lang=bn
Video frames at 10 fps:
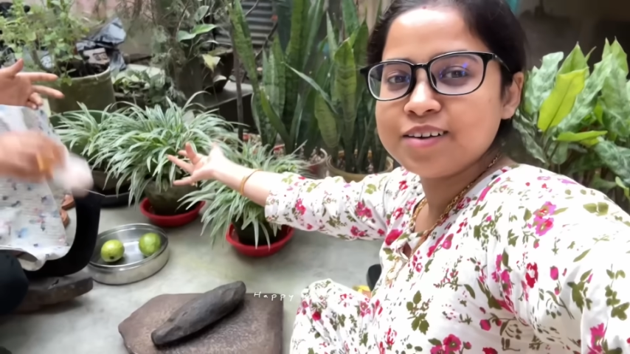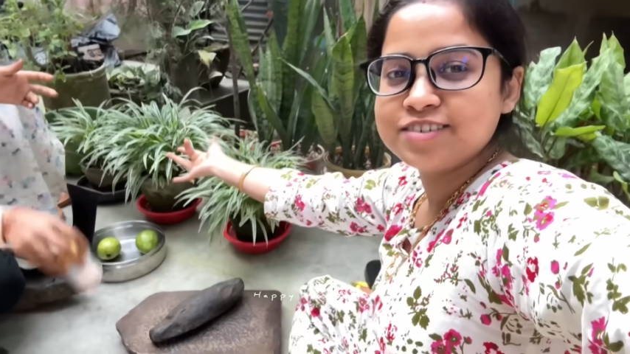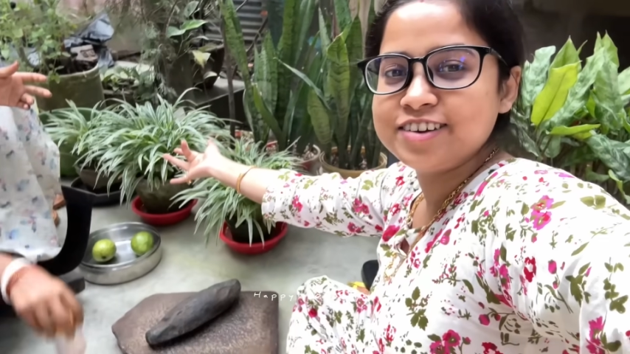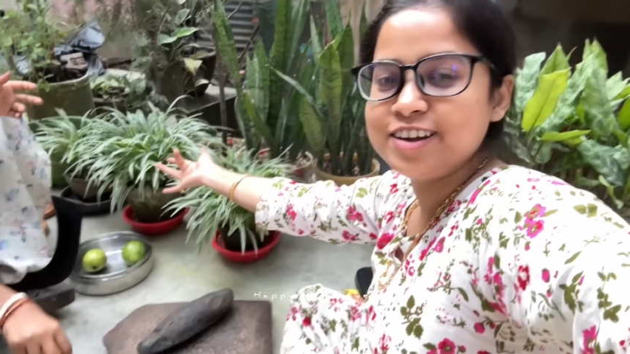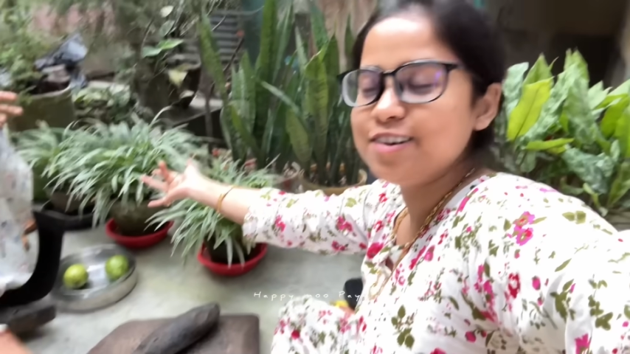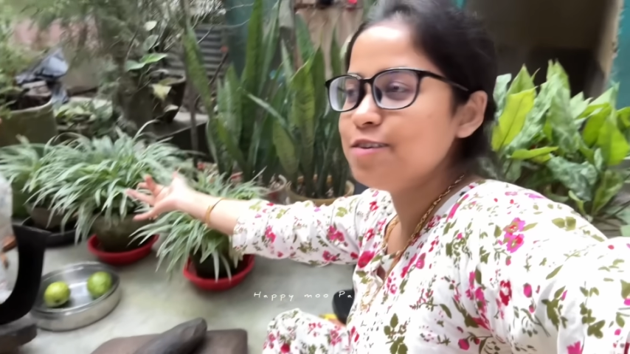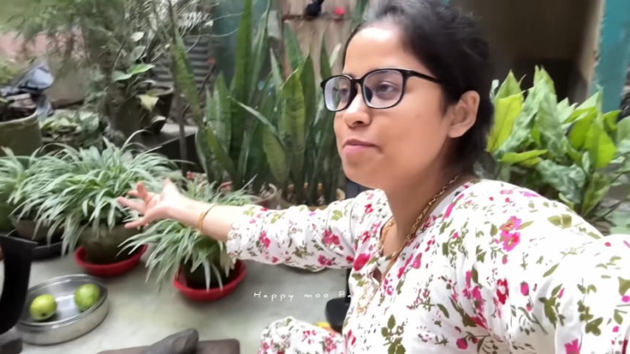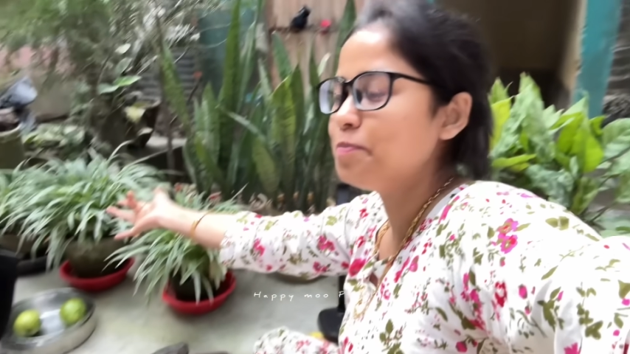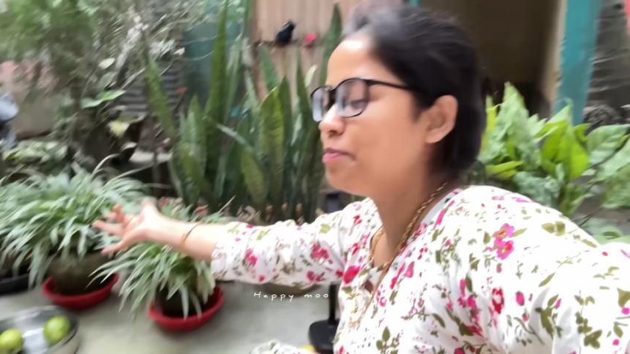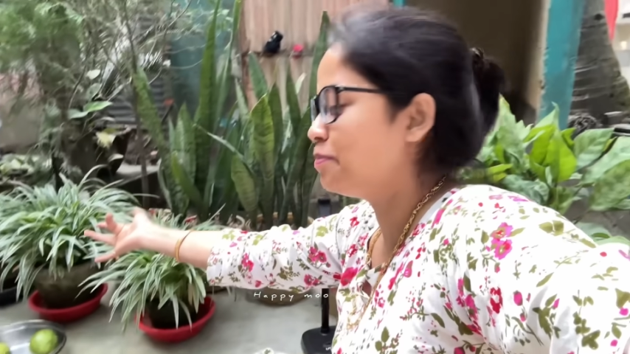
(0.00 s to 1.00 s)
শিল
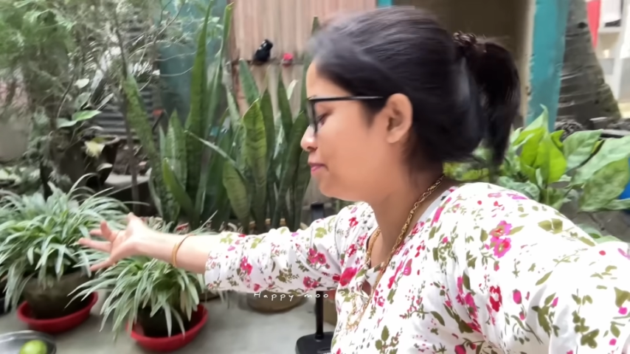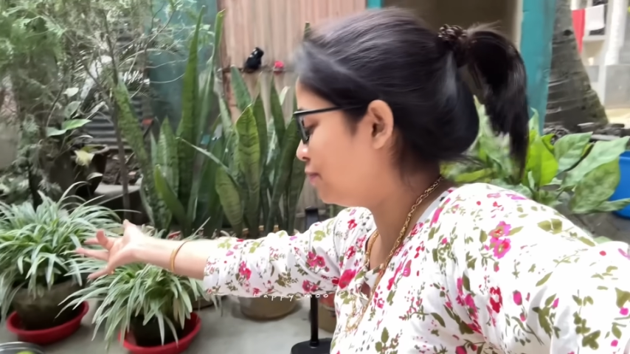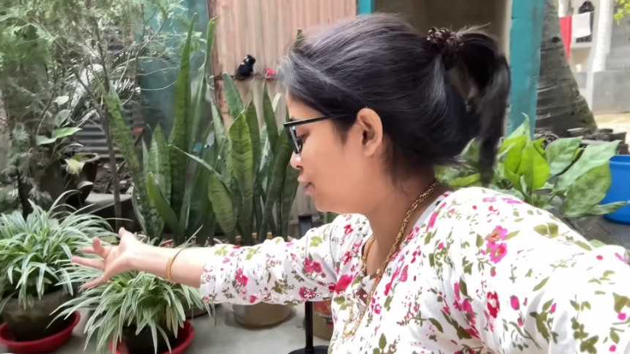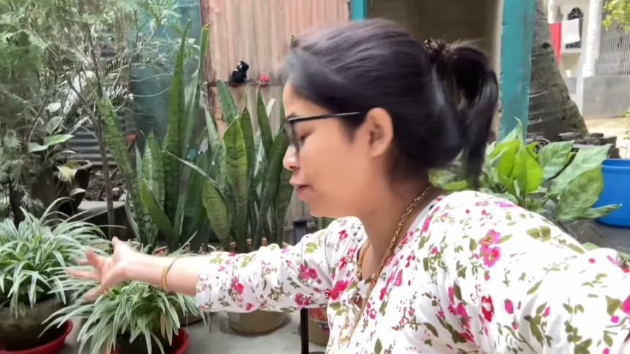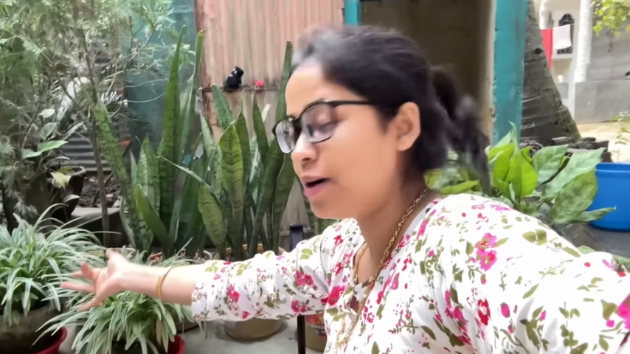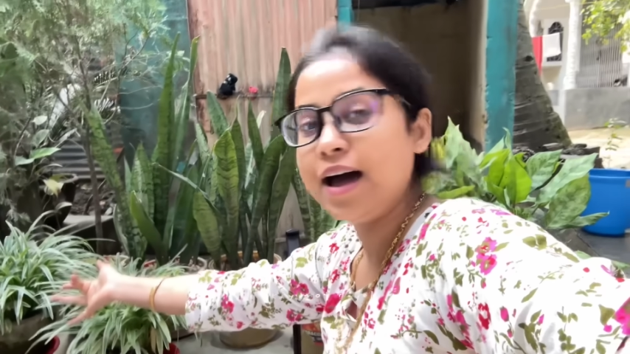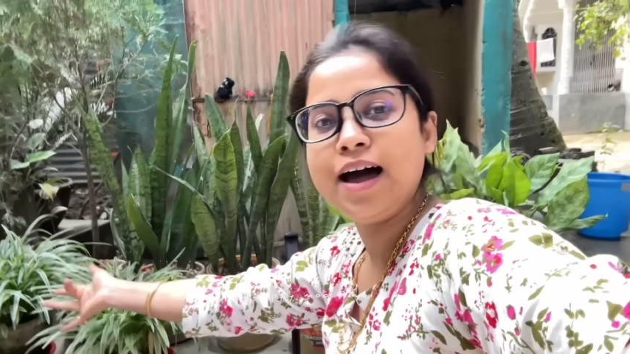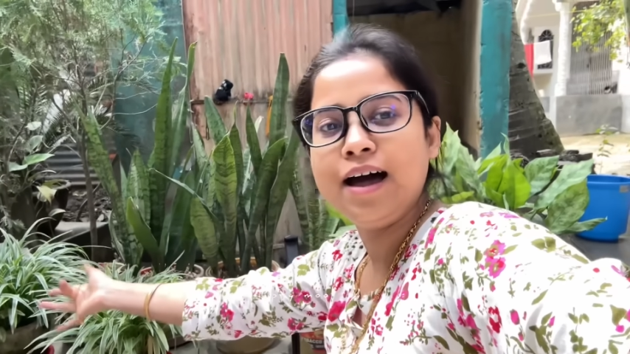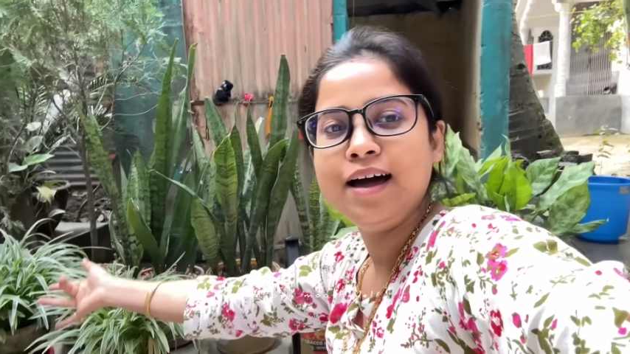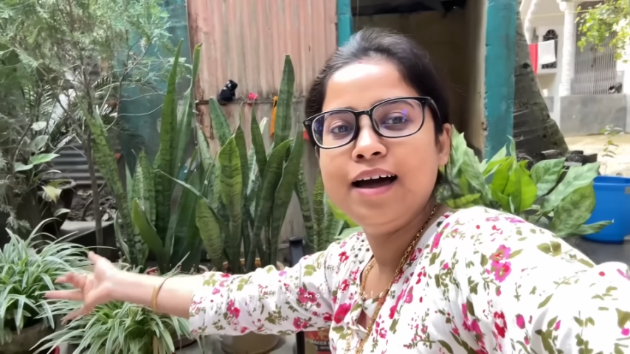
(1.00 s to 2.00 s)
নোড়া
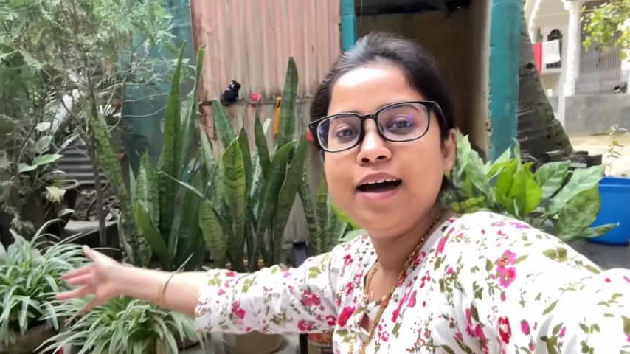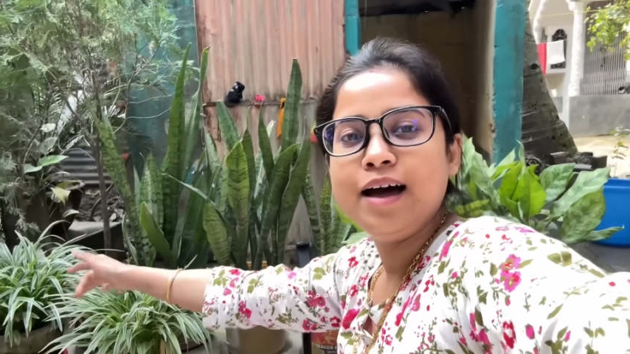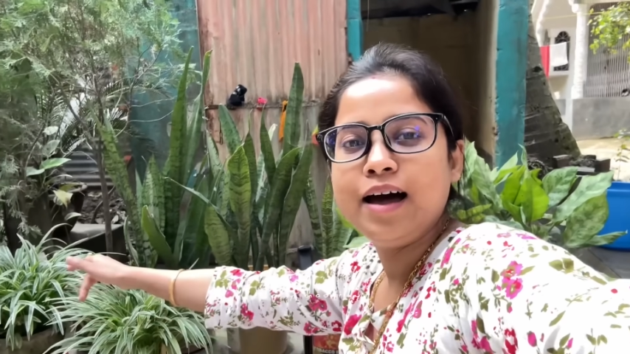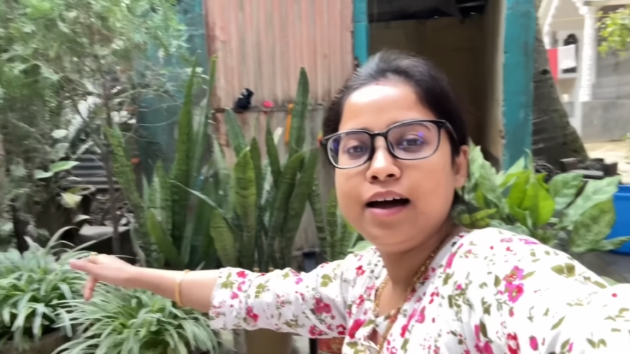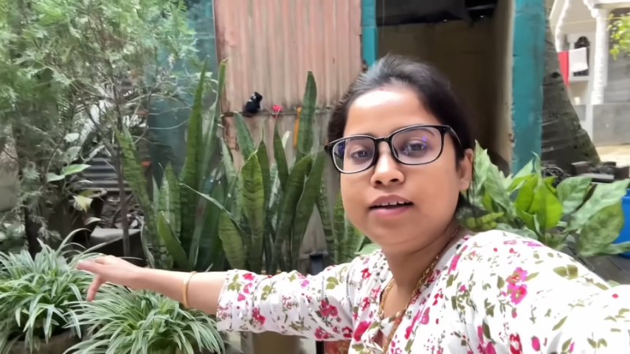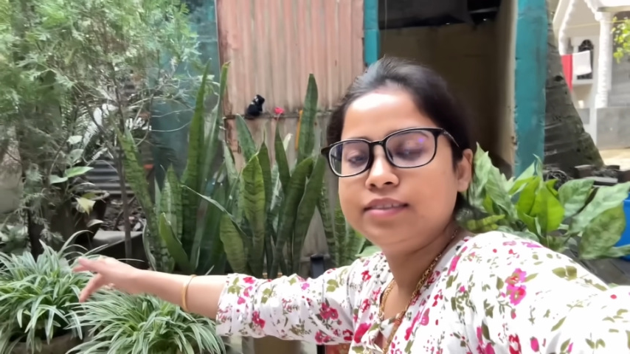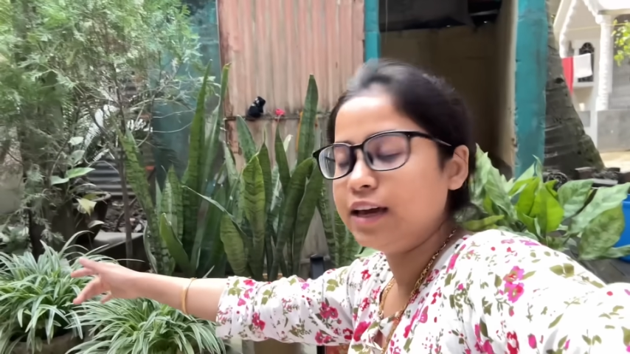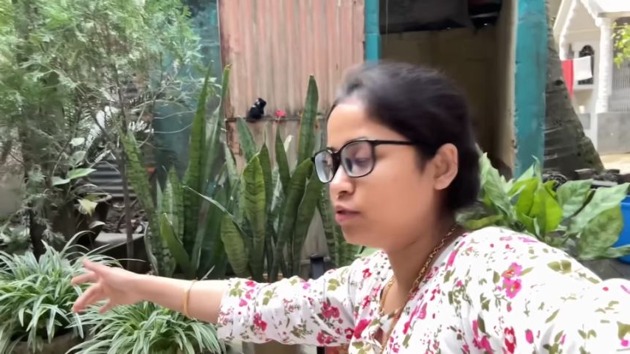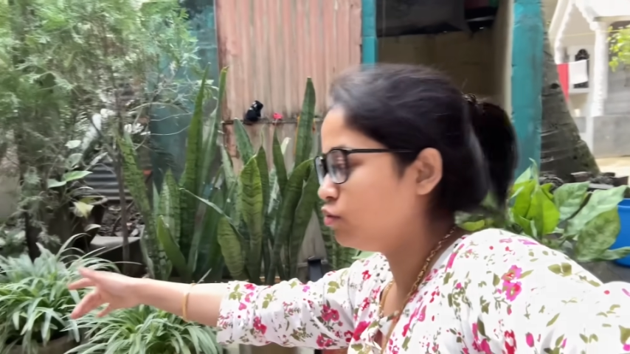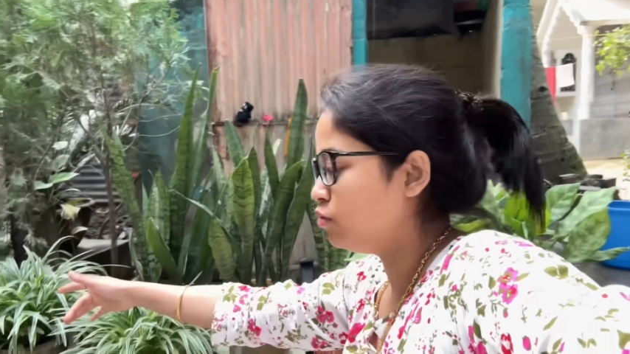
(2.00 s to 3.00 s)

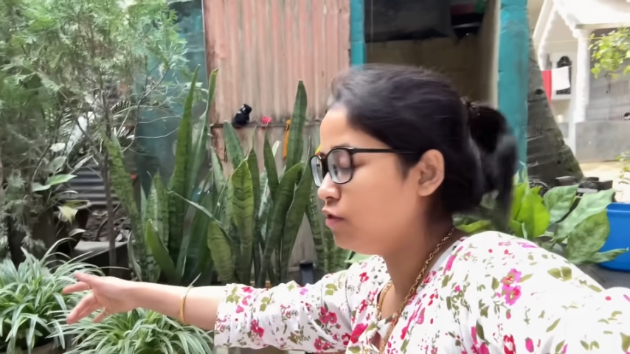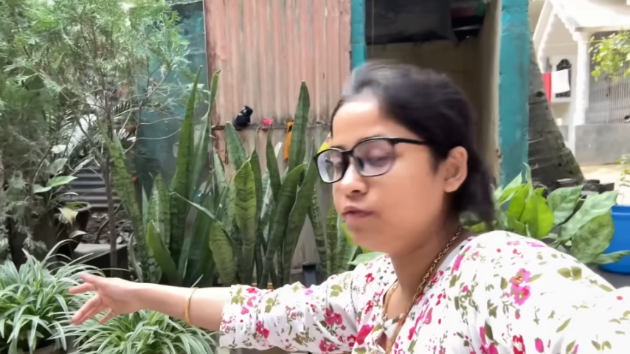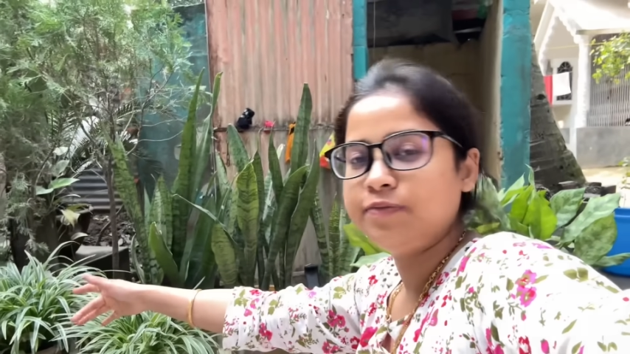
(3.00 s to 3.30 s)
তেঁতুল